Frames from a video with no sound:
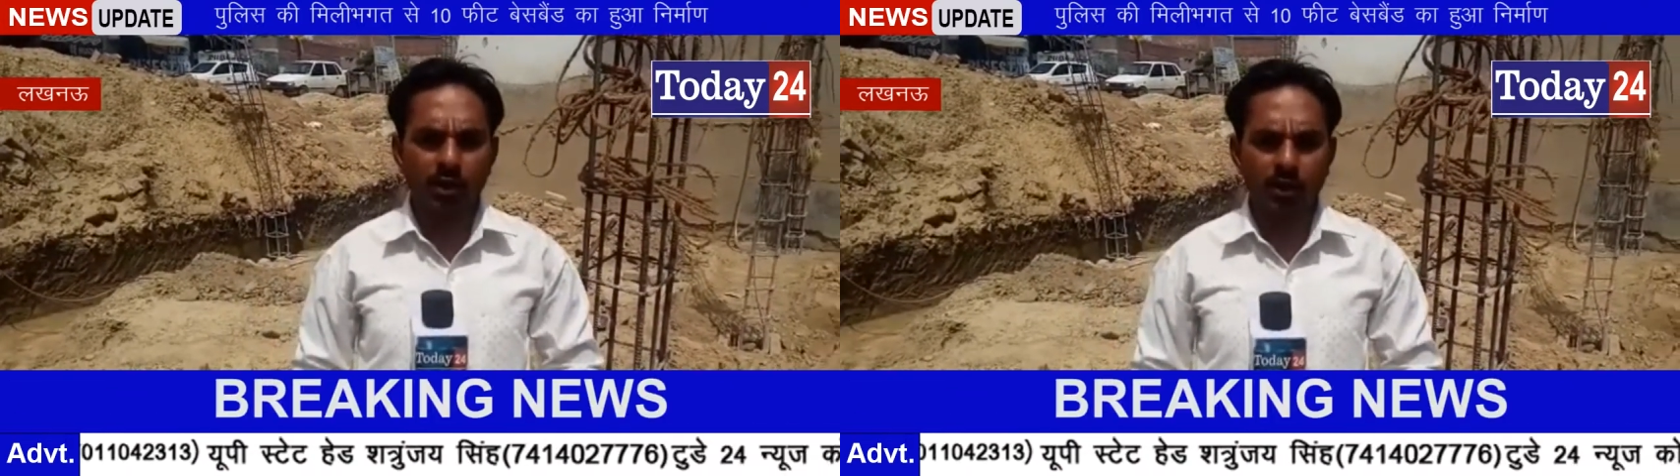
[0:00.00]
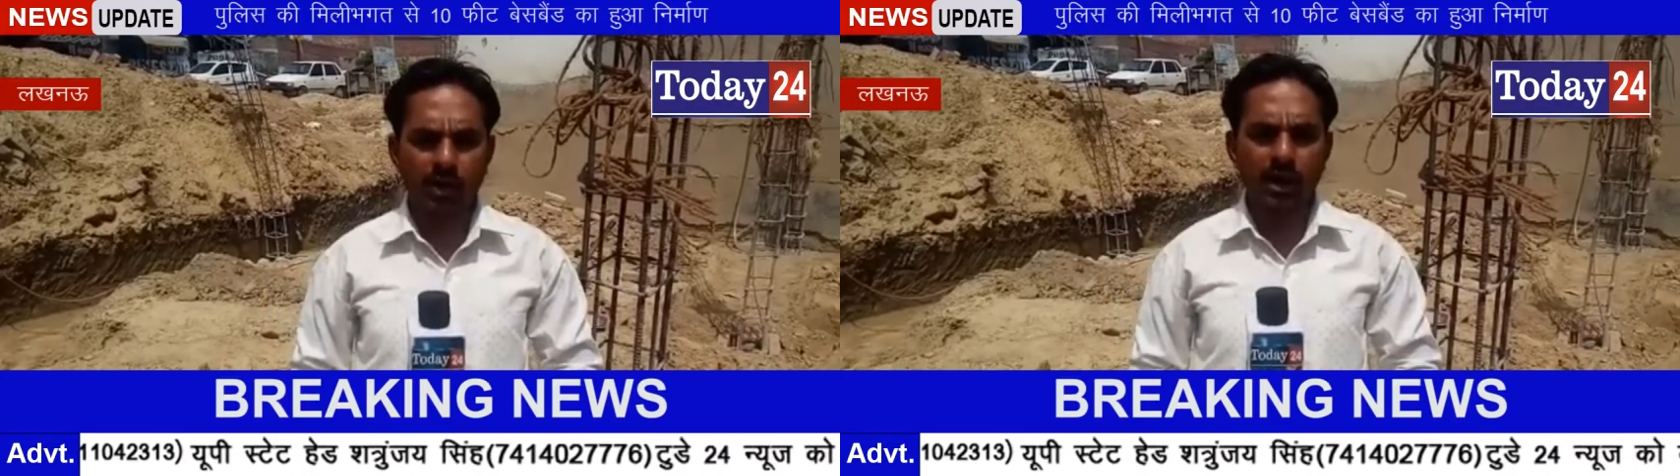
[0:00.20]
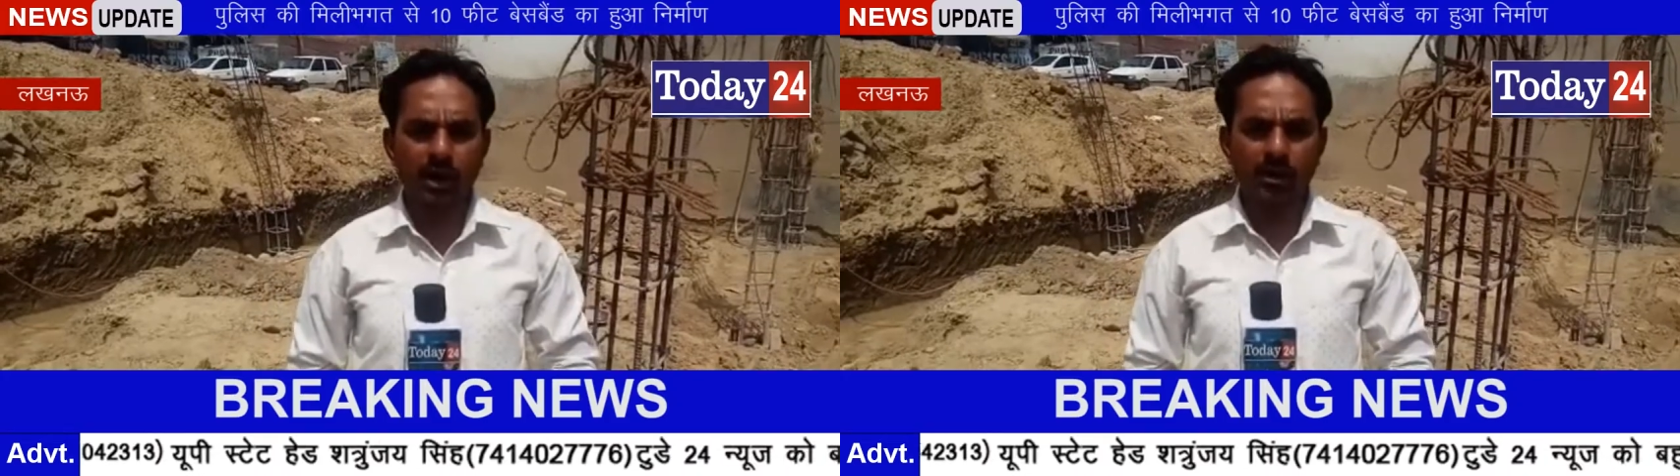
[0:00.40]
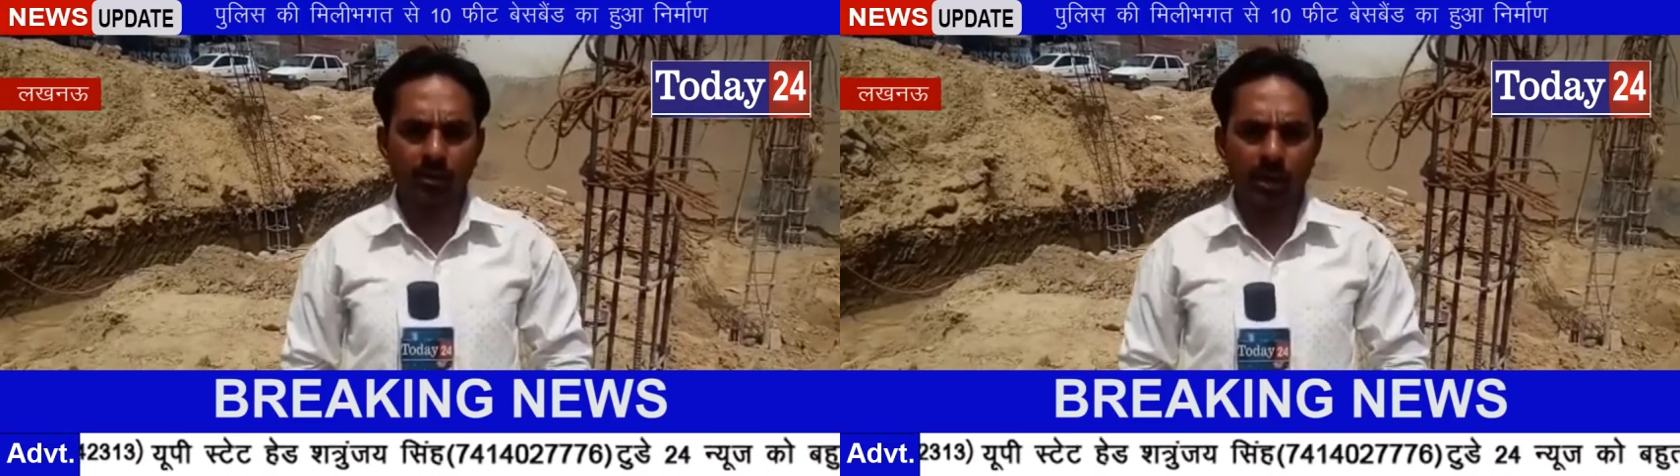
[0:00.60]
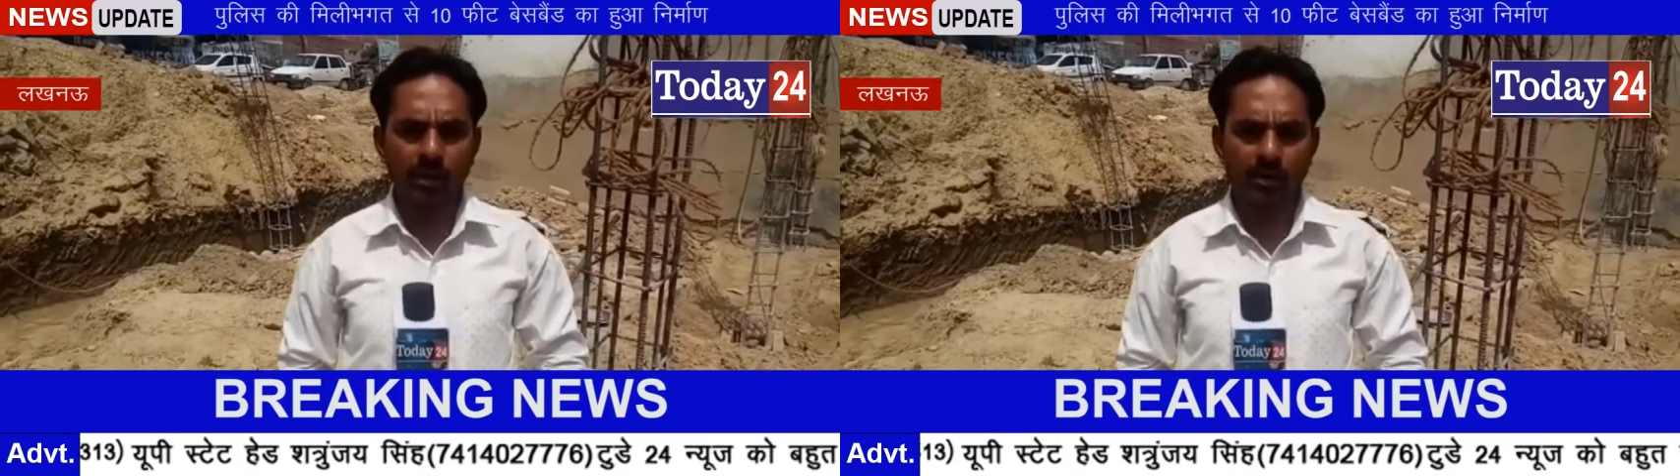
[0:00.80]
का हो रहा है
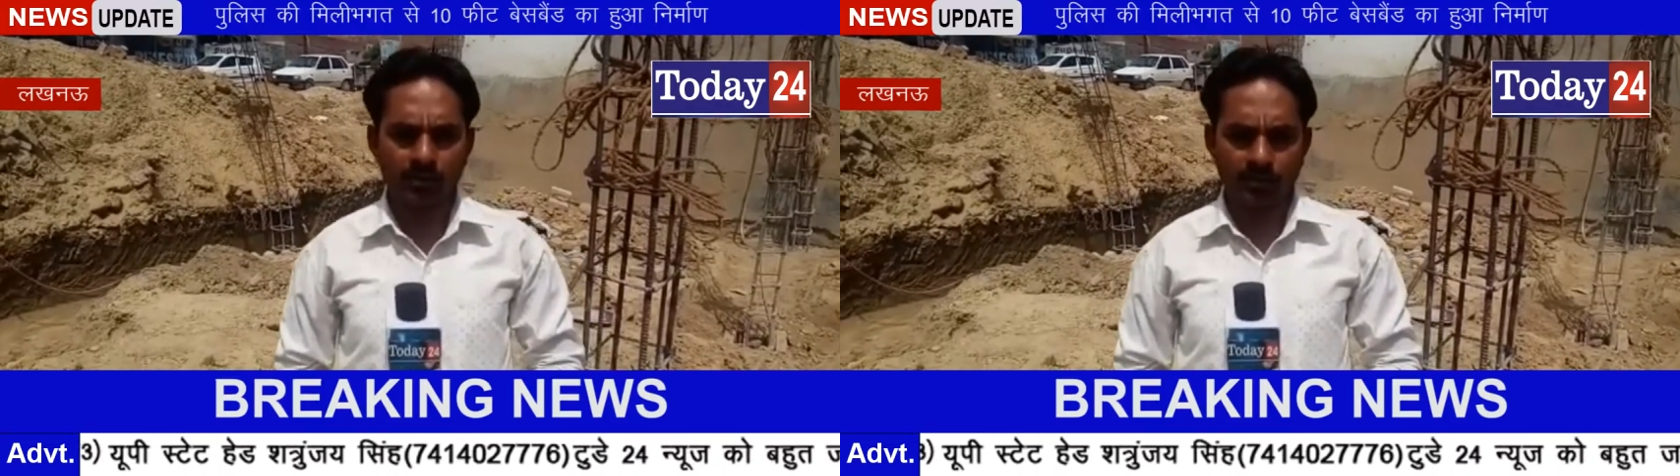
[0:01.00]
निर्माण